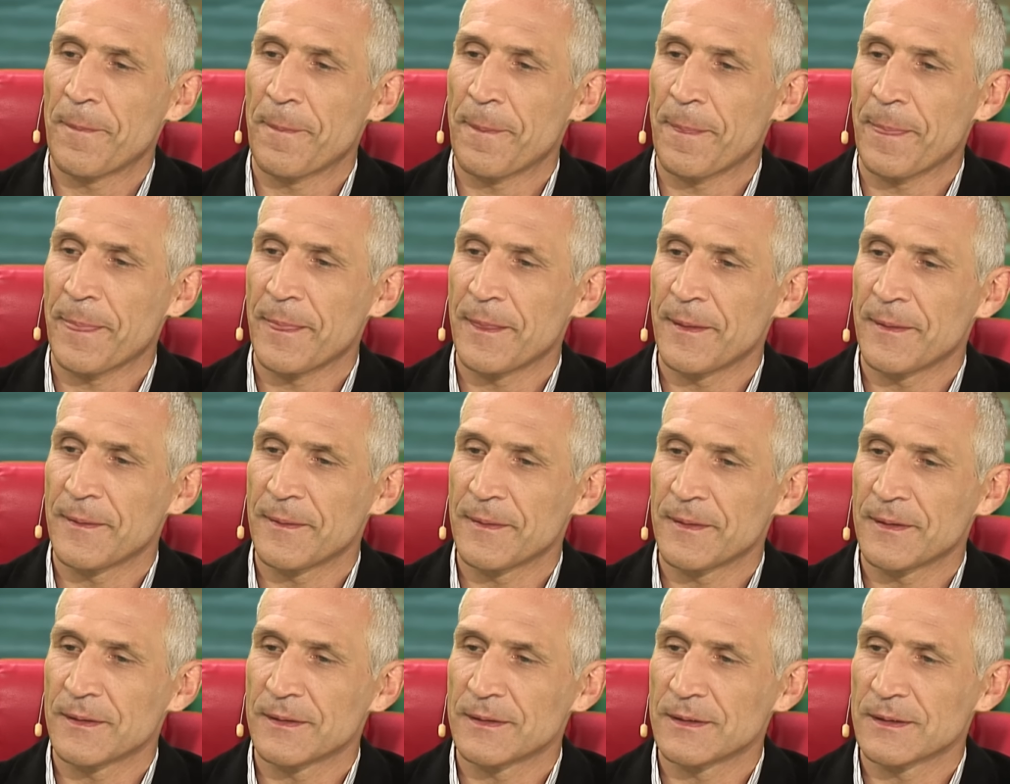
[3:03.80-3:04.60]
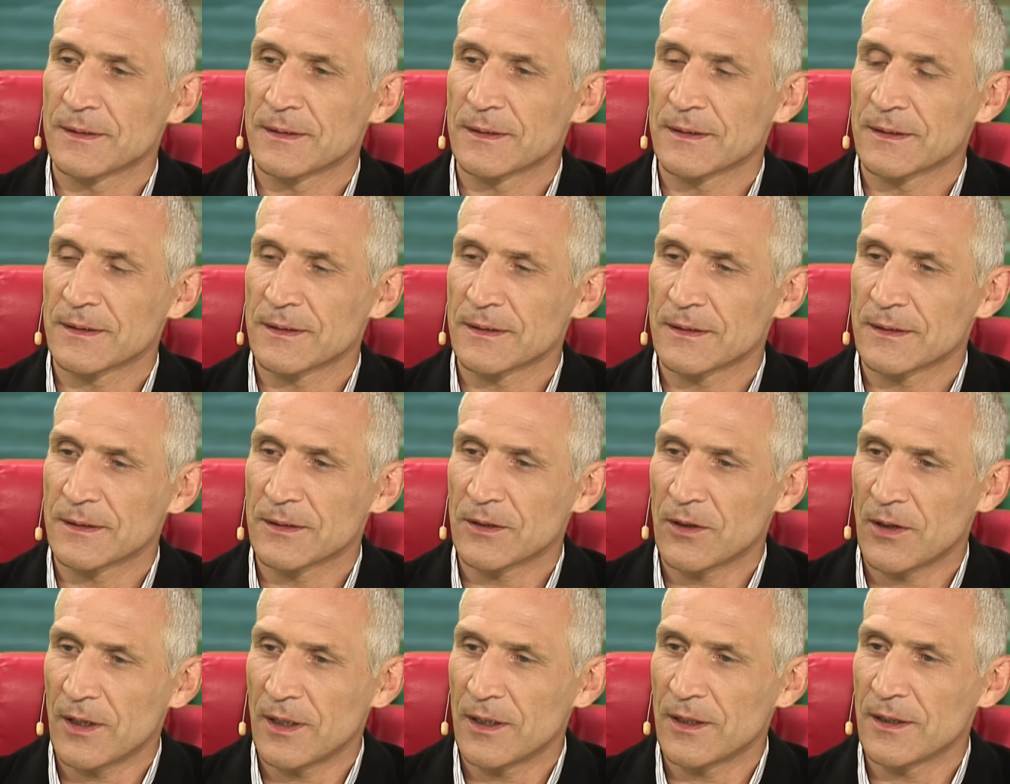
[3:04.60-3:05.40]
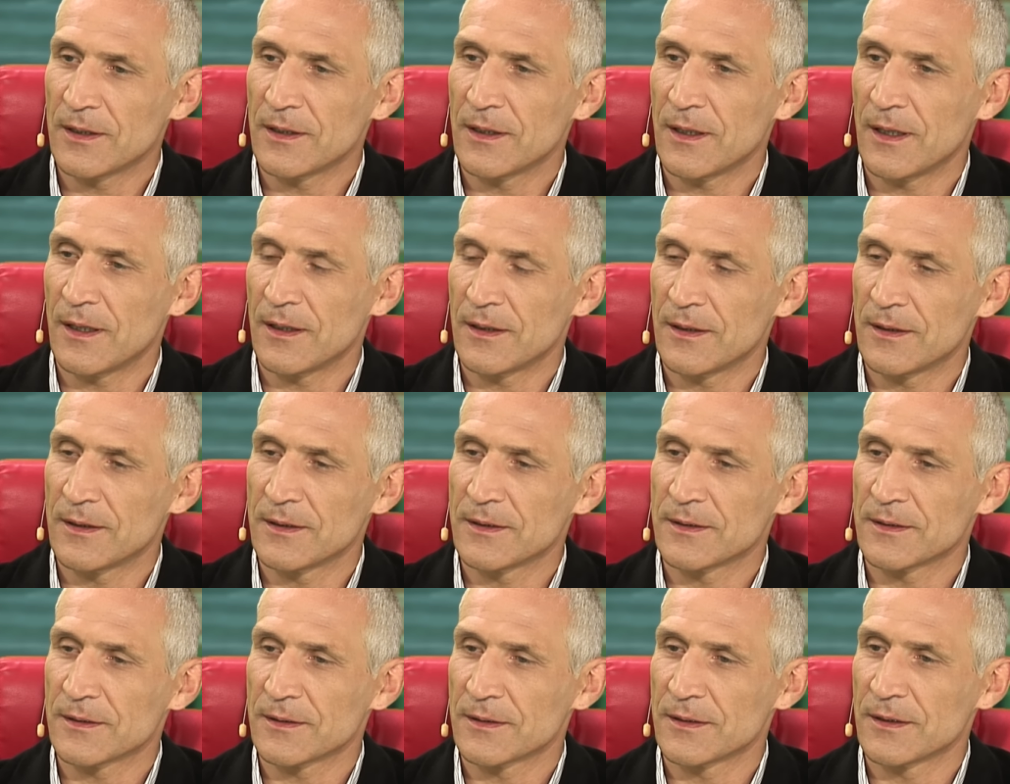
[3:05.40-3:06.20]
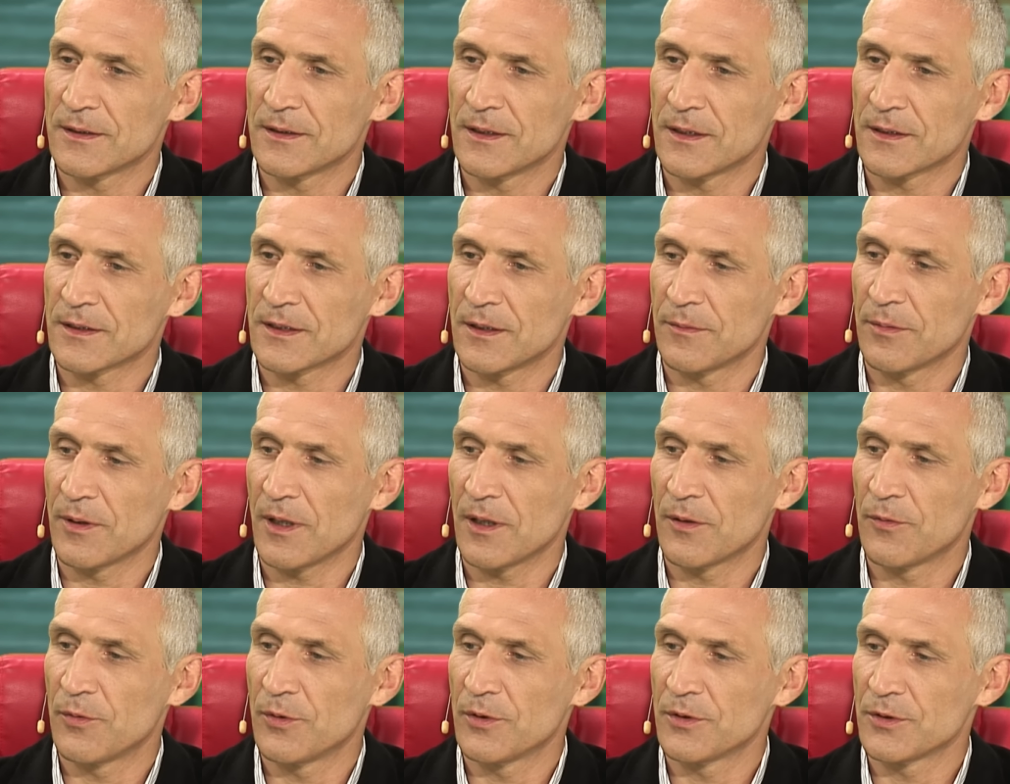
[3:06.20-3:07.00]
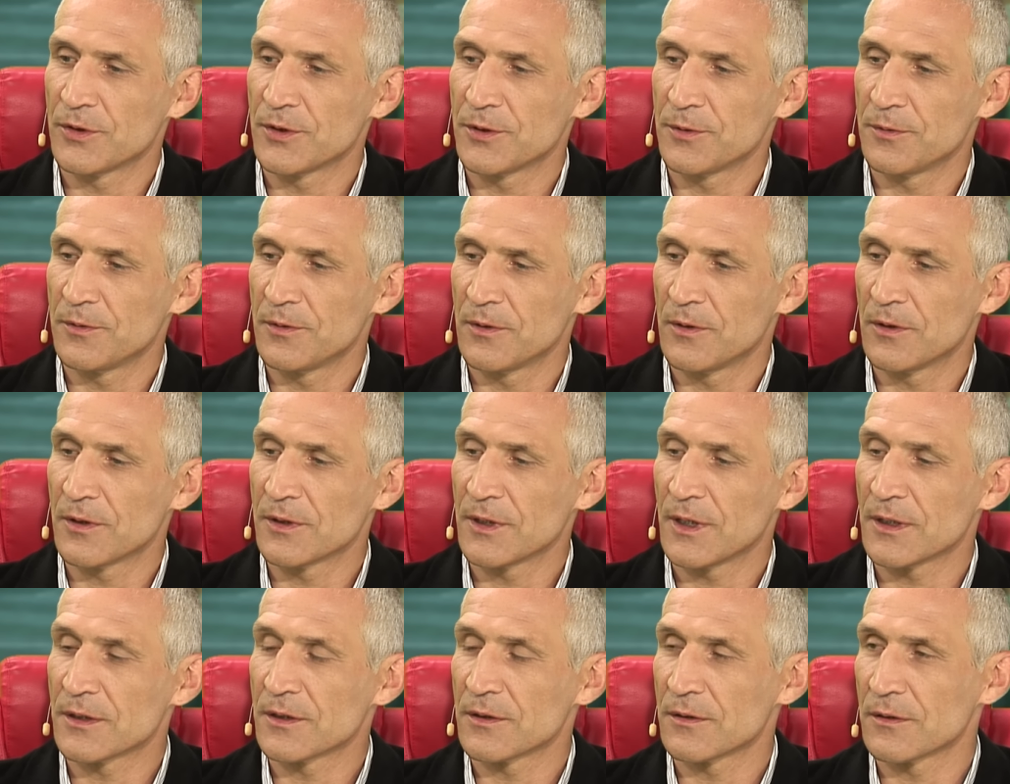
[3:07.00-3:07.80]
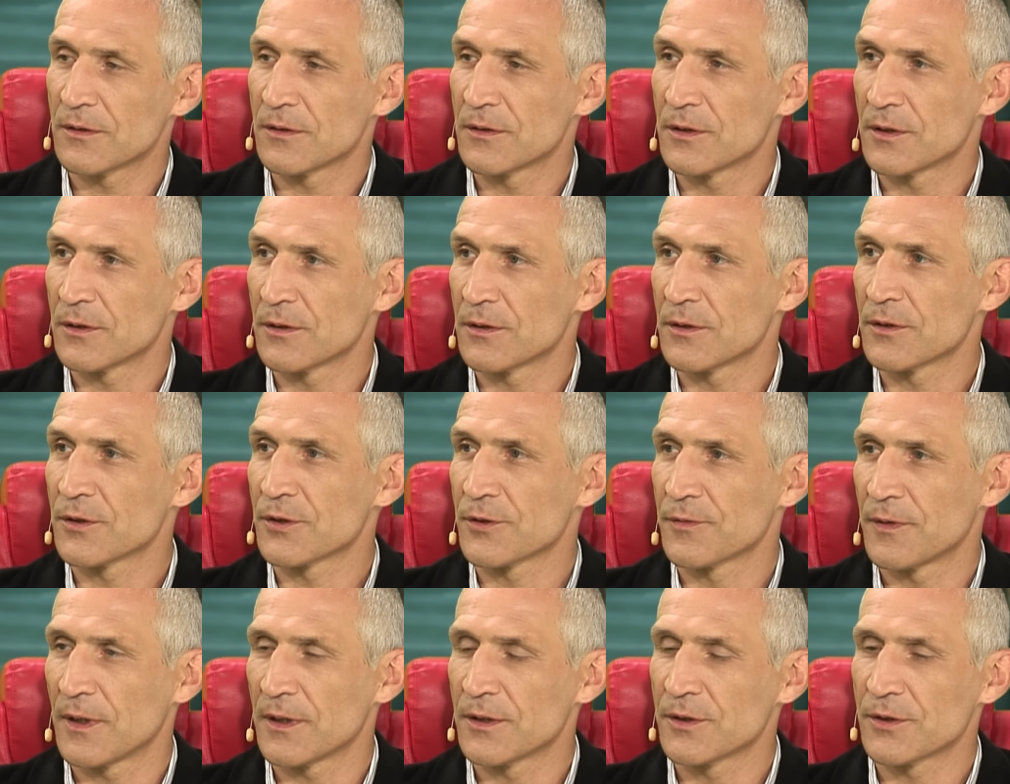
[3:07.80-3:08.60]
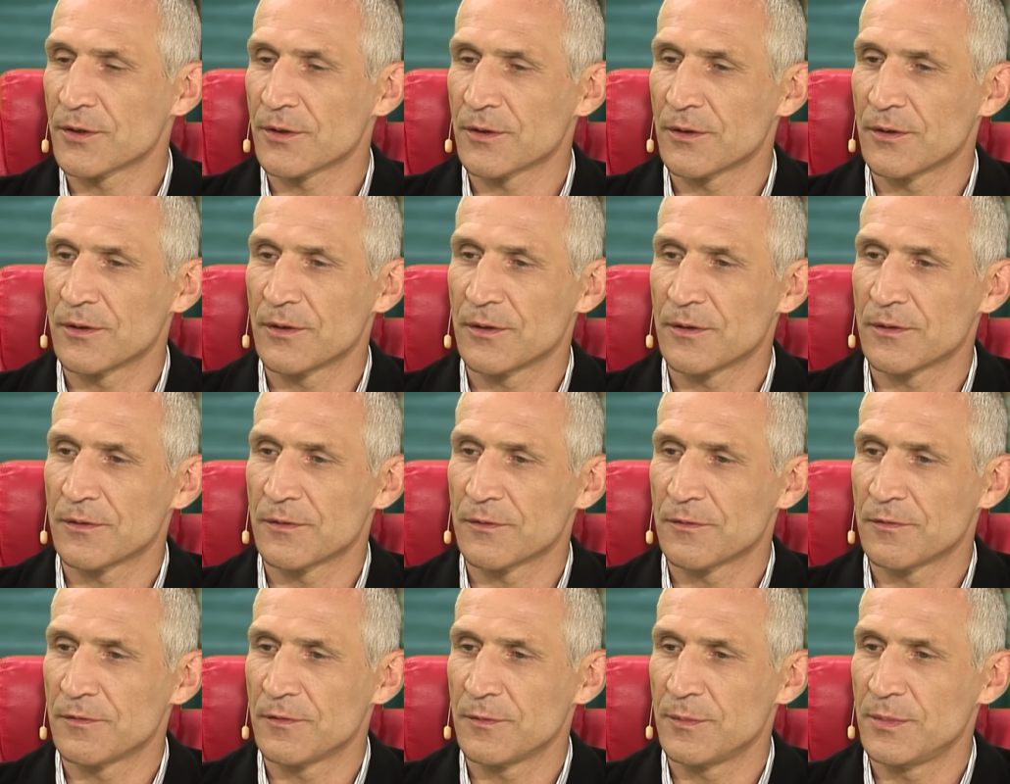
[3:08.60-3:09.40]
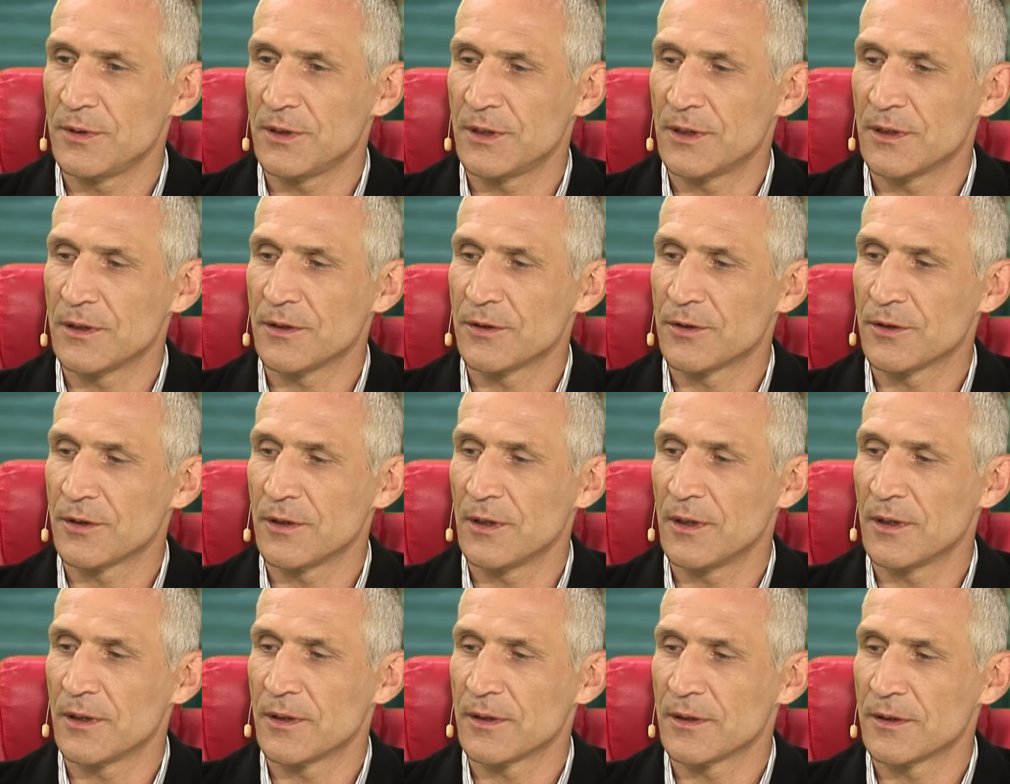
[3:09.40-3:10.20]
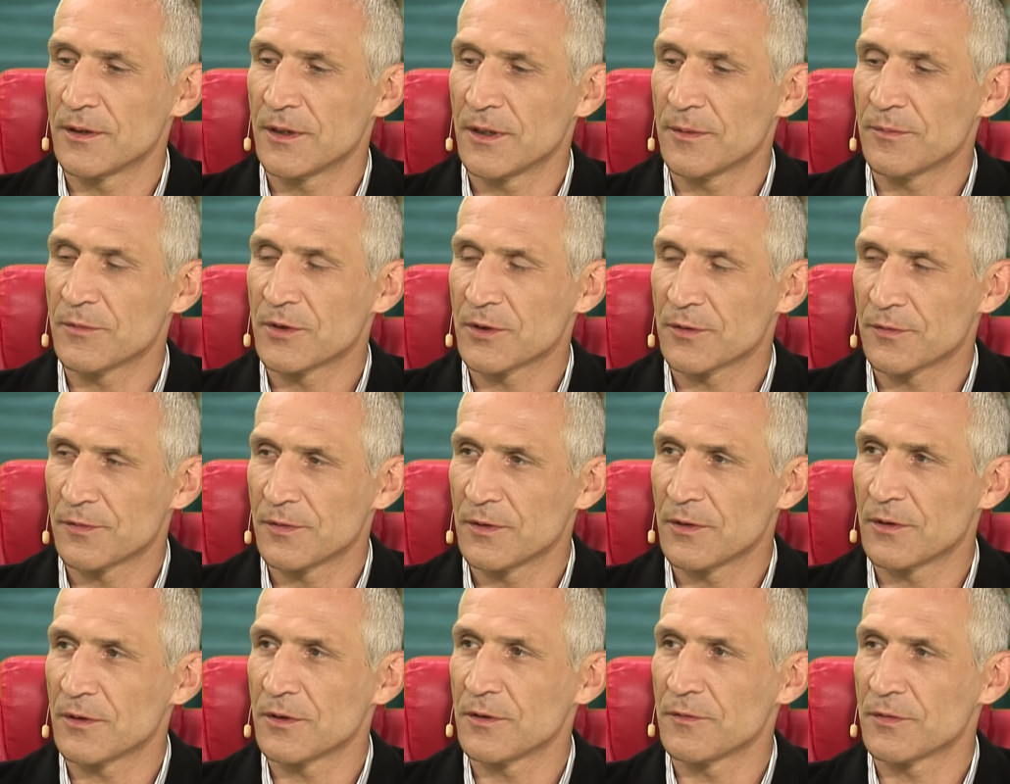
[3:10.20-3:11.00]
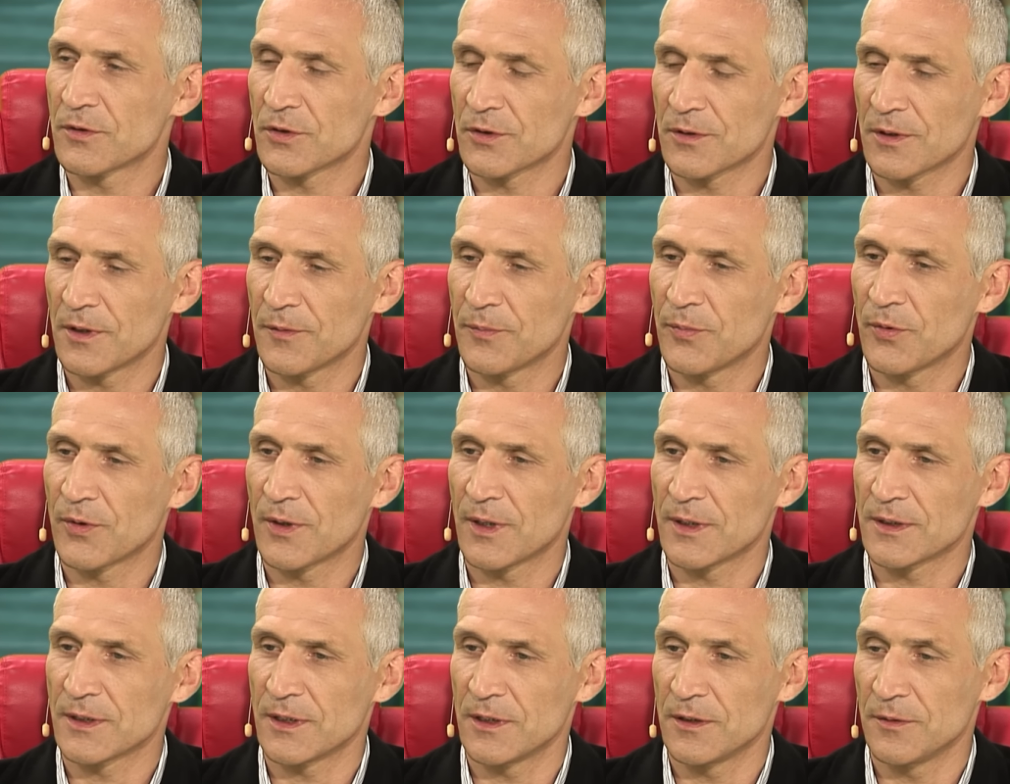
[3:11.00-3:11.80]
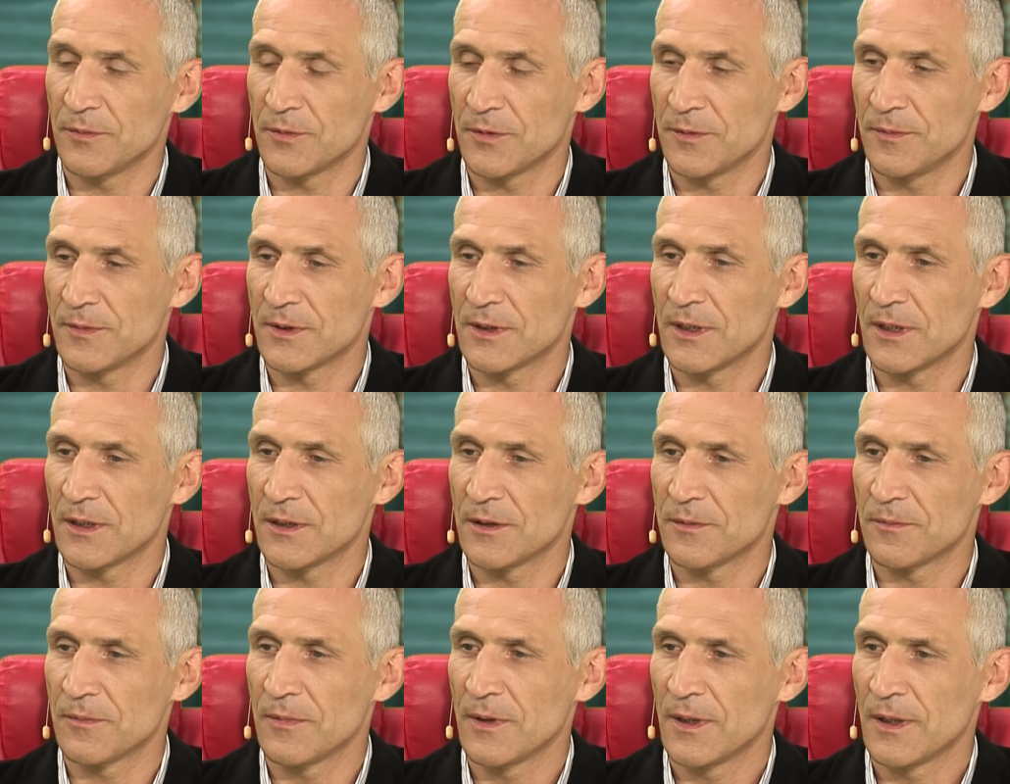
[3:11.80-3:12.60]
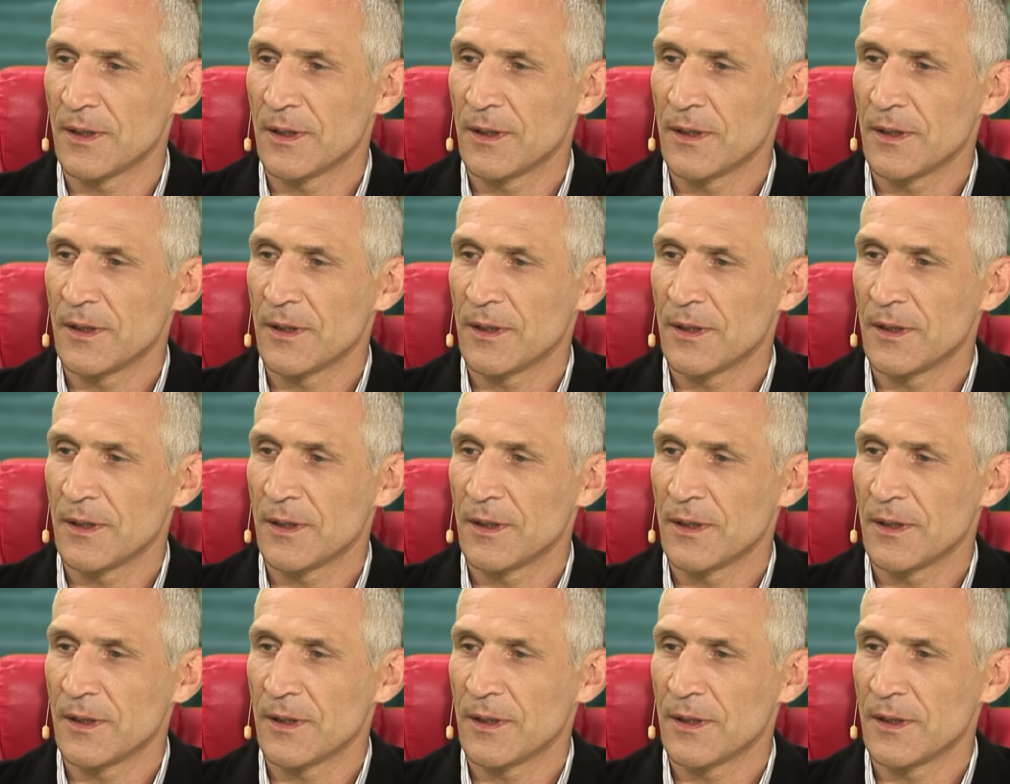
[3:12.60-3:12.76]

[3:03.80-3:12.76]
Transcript: Mm, no ale, ale jednak zabrakło siły ognia, co, co też świadczy o wybitnej sile Niemców i oni wczoraj pokazali moim zdaniem